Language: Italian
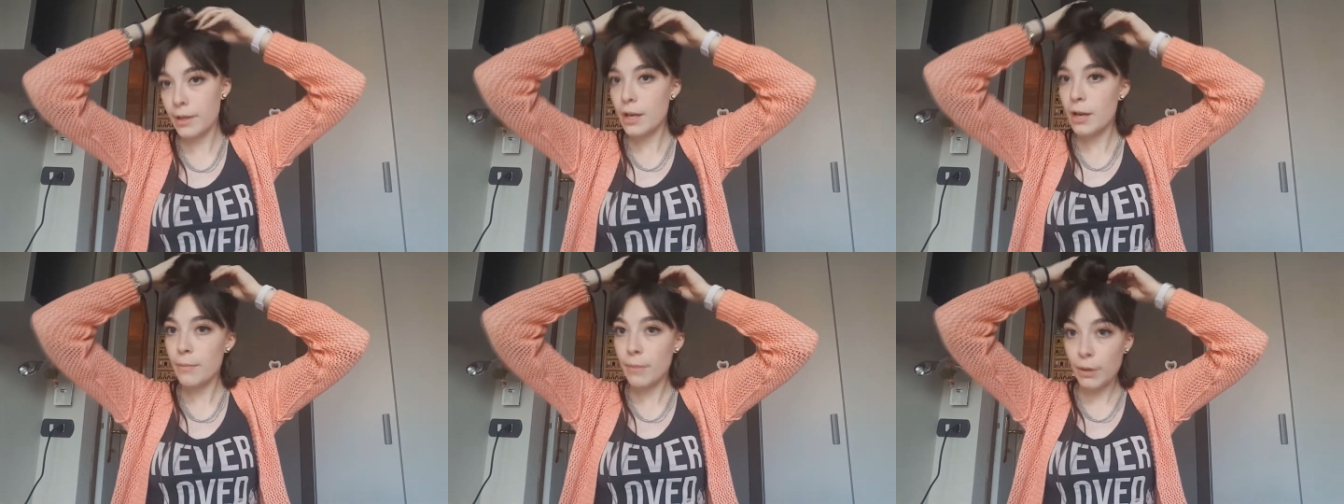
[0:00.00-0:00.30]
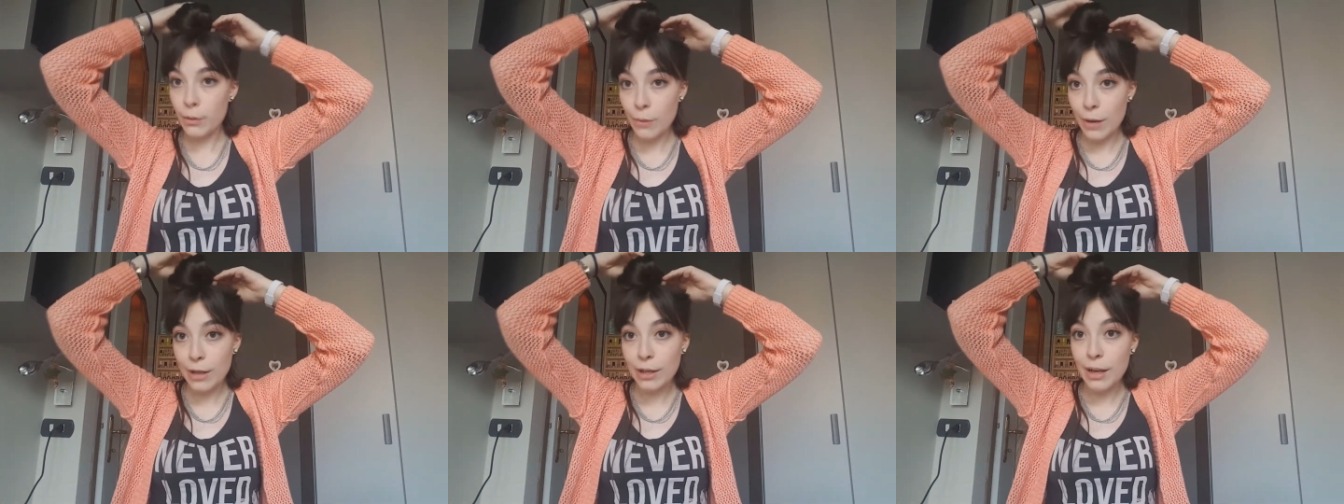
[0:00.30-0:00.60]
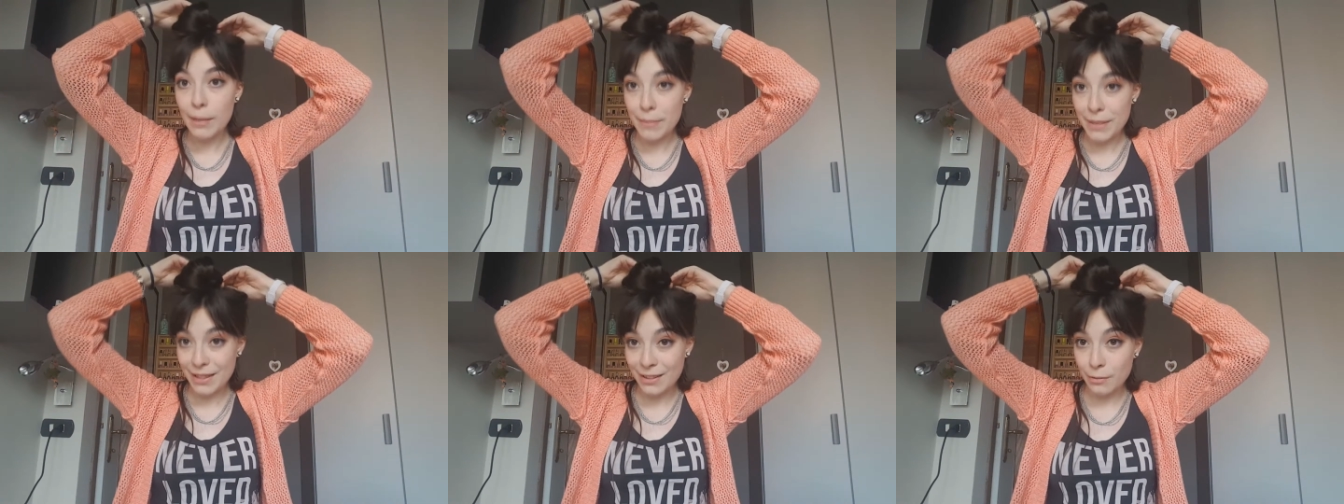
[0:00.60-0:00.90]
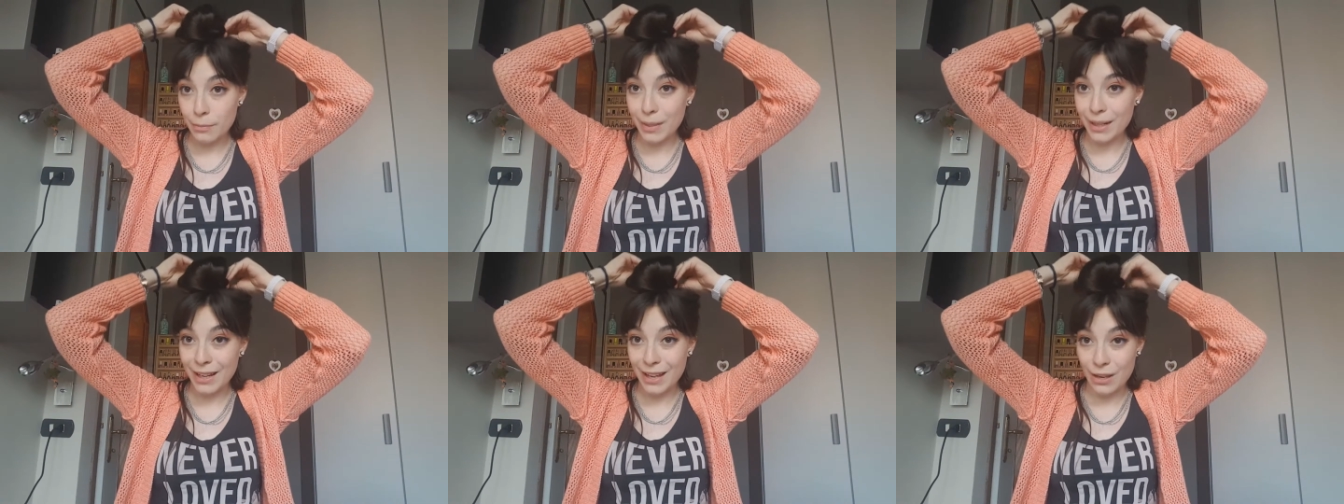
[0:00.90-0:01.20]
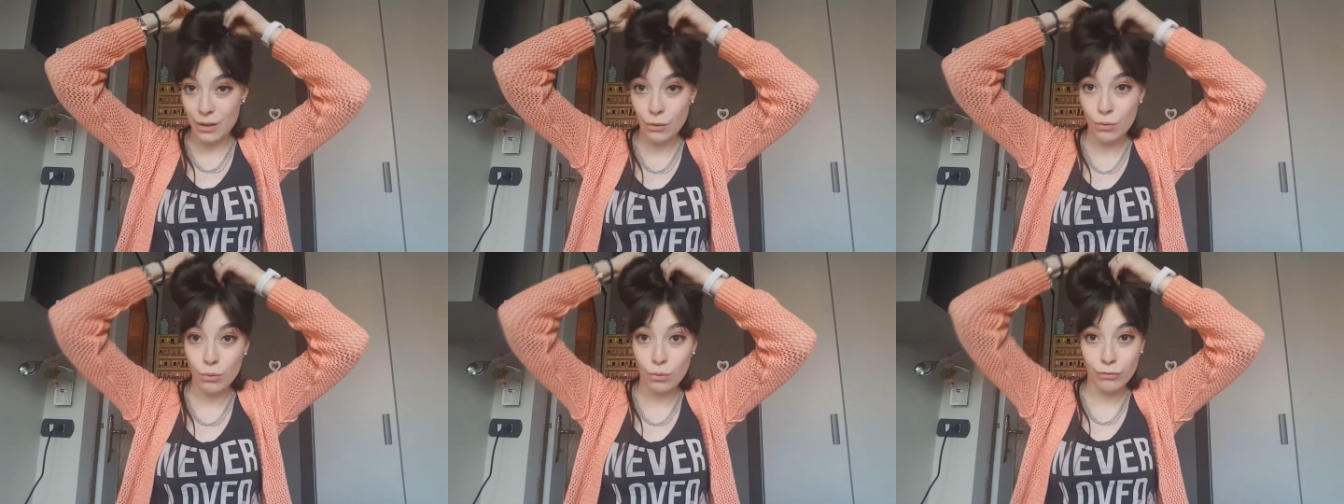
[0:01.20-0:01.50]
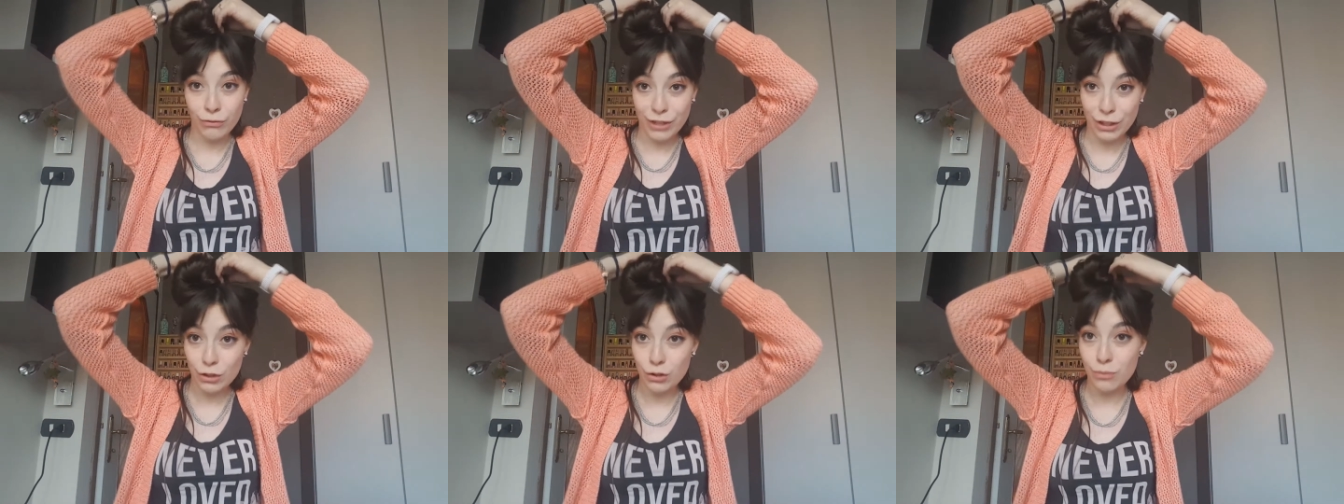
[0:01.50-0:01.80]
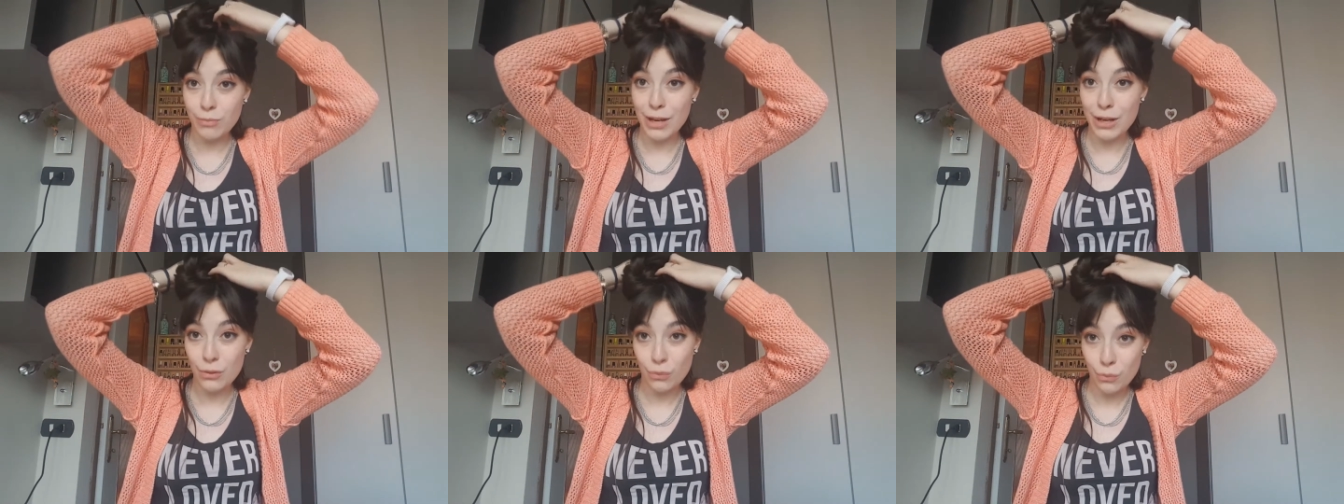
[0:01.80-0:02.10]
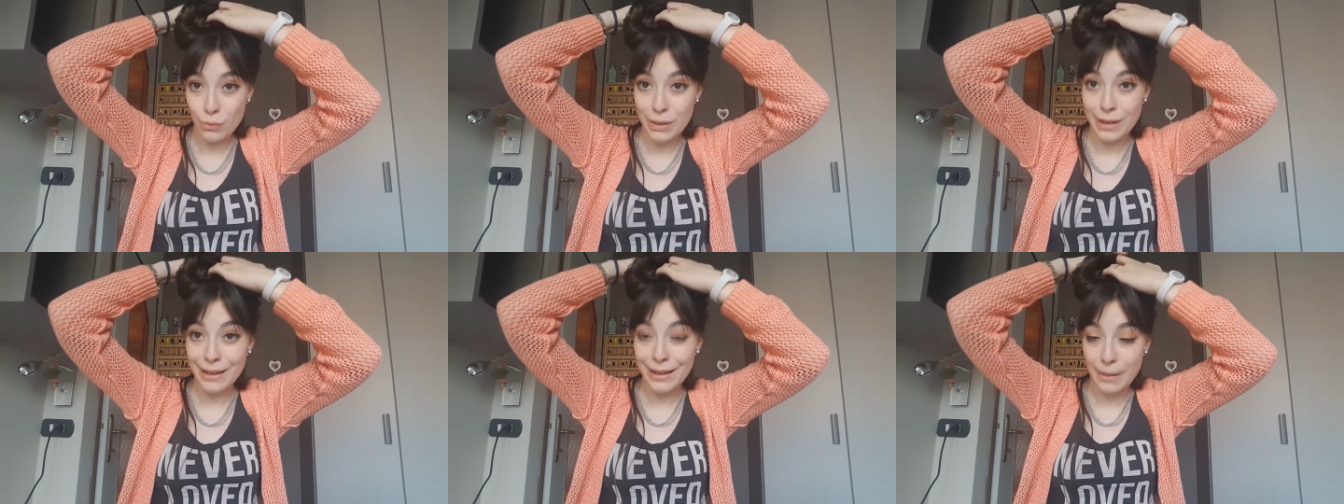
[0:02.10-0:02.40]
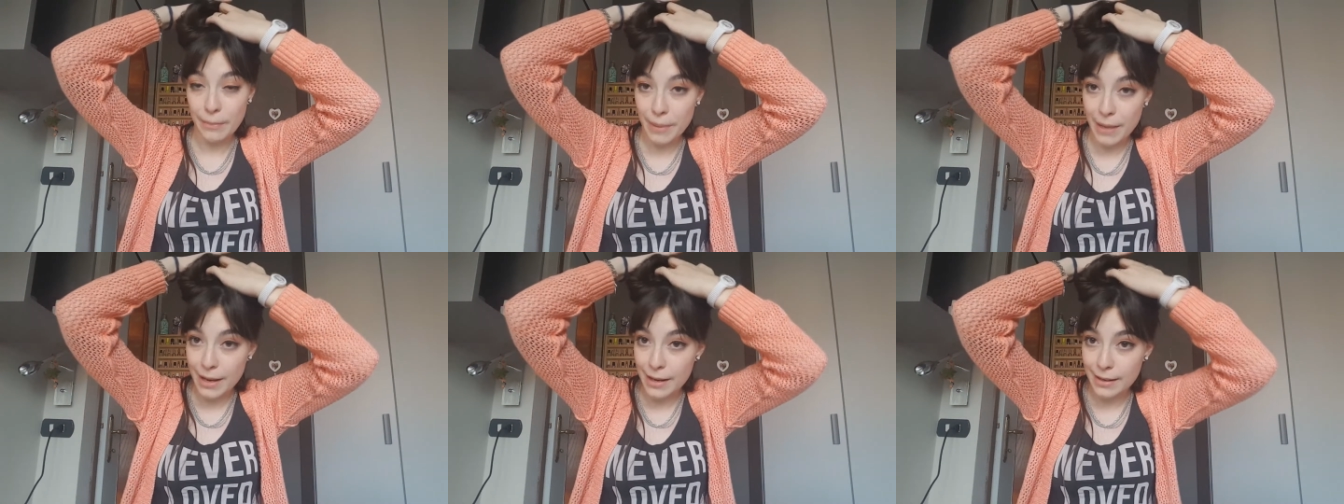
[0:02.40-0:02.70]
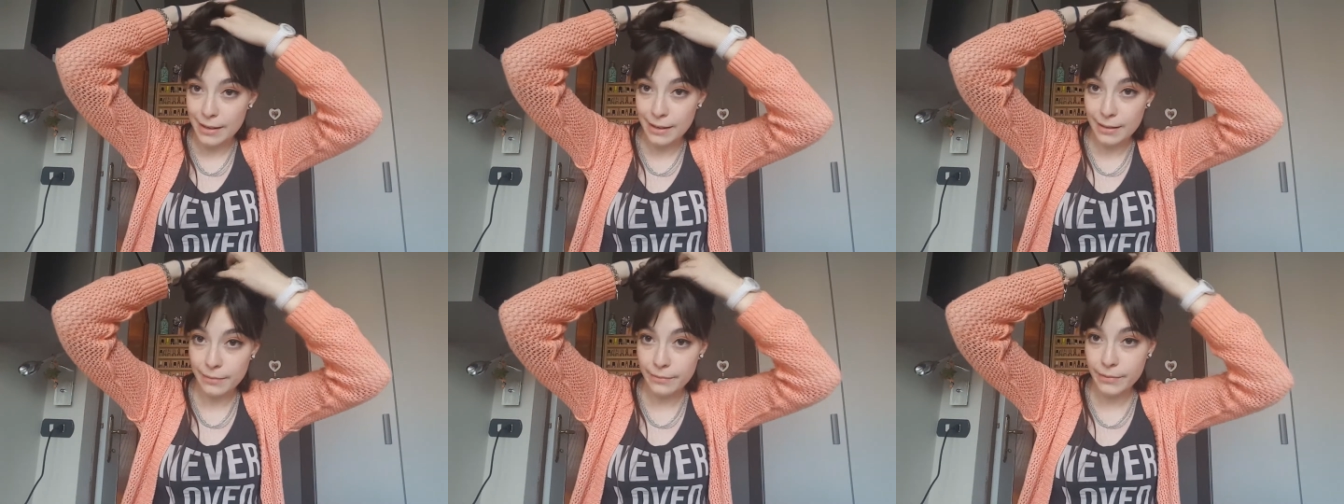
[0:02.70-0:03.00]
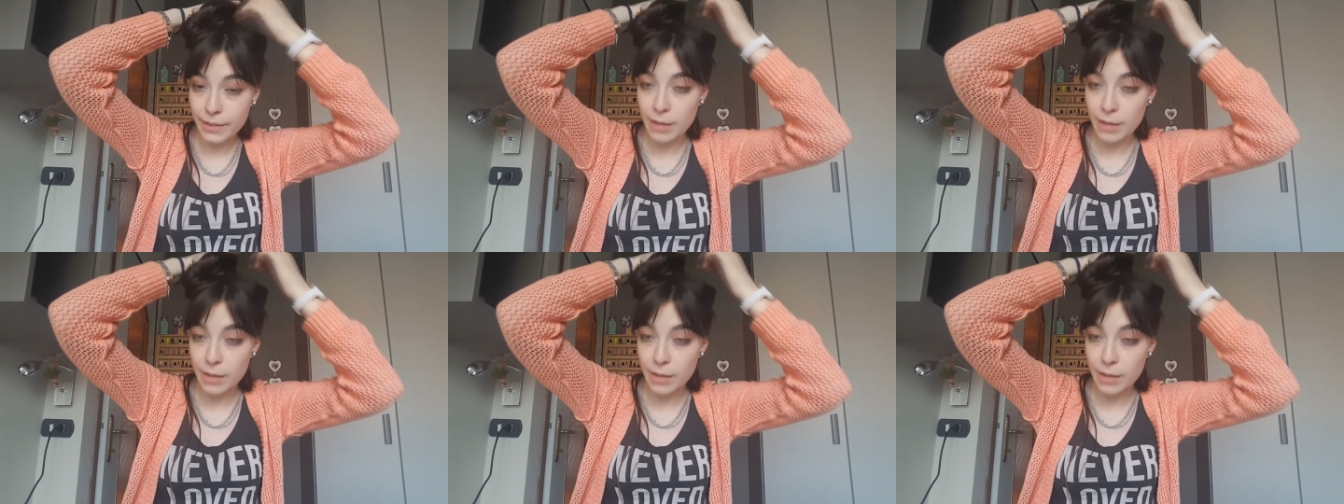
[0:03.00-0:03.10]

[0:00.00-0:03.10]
Per cui capite perché io non faccio mai nulla ai capelli,